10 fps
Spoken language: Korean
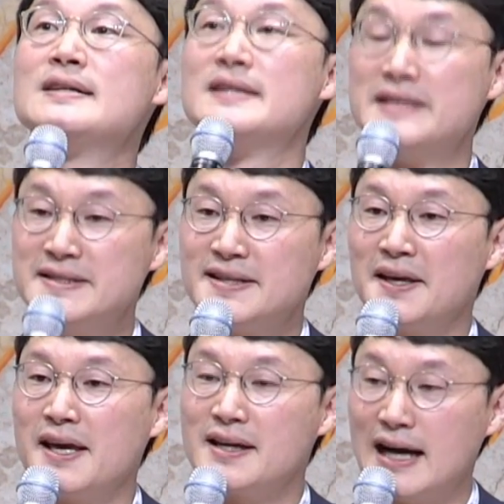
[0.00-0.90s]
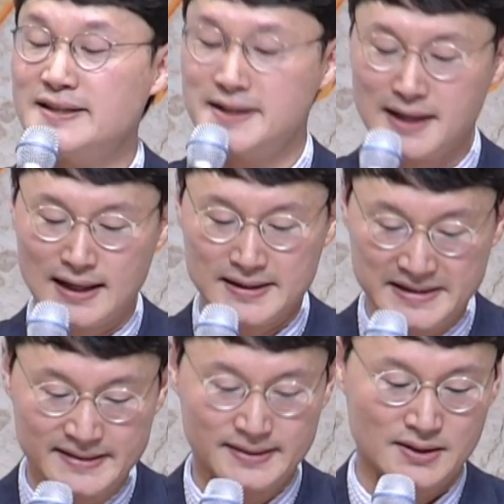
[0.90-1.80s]
인생의 가시가
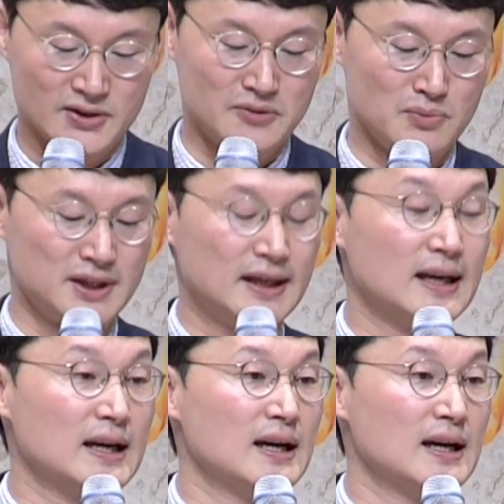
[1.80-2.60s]
있을 것입니다.